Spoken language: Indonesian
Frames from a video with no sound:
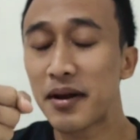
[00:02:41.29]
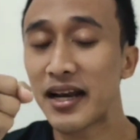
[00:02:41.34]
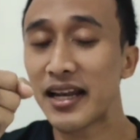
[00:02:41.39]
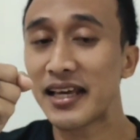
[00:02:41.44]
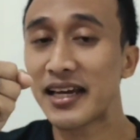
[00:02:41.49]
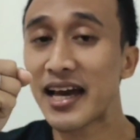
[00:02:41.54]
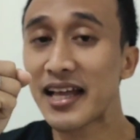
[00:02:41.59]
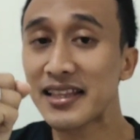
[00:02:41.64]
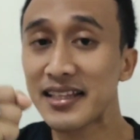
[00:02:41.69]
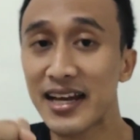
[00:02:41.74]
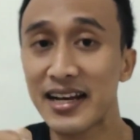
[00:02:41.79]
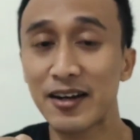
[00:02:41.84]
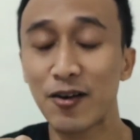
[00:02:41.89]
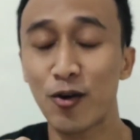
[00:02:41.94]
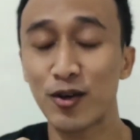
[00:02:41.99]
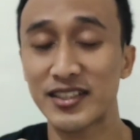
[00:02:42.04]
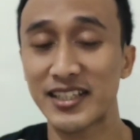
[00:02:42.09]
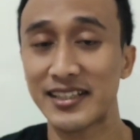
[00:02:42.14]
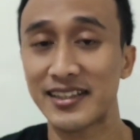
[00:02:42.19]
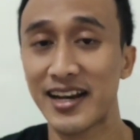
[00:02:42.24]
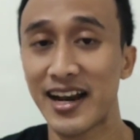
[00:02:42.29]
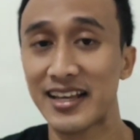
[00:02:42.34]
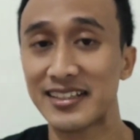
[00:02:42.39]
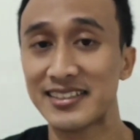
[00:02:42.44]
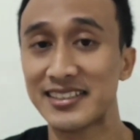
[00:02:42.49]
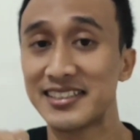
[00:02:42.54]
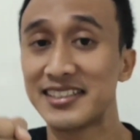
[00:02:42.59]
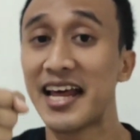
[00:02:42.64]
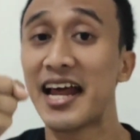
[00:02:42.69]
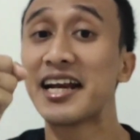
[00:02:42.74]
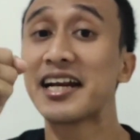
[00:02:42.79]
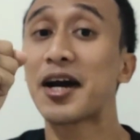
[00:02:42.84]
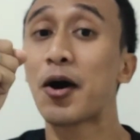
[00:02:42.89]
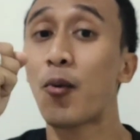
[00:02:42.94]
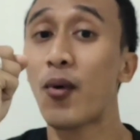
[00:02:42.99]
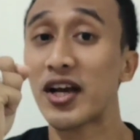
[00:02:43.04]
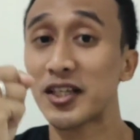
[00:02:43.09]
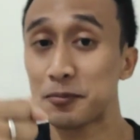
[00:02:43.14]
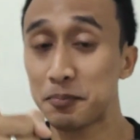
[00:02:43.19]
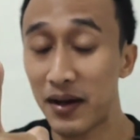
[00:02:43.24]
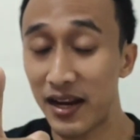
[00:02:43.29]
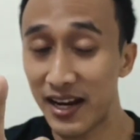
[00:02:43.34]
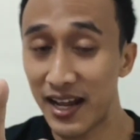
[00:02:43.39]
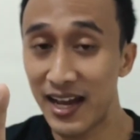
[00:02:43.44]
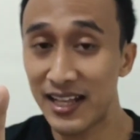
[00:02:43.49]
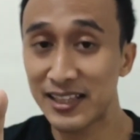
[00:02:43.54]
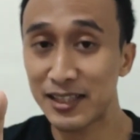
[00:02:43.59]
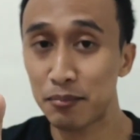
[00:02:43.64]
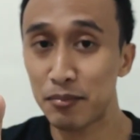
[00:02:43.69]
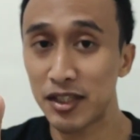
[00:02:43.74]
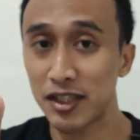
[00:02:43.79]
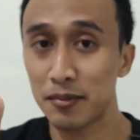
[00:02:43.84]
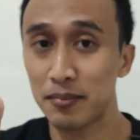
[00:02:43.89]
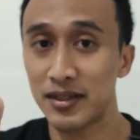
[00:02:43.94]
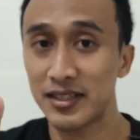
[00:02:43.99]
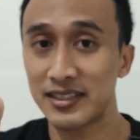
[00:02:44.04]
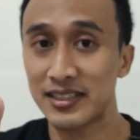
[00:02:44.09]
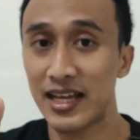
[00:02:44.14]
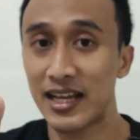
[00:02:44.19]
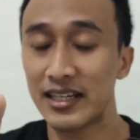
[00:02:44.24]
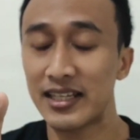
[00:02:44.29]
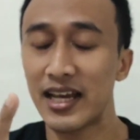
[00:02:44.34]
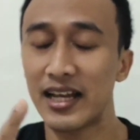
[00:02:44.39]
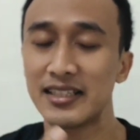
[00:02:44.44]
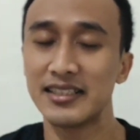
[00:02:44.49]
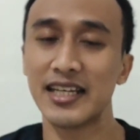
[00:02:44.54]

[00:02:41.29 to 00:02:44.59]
meningkatkan konsentrasi dan kewaspadaan teman-teman sekalian.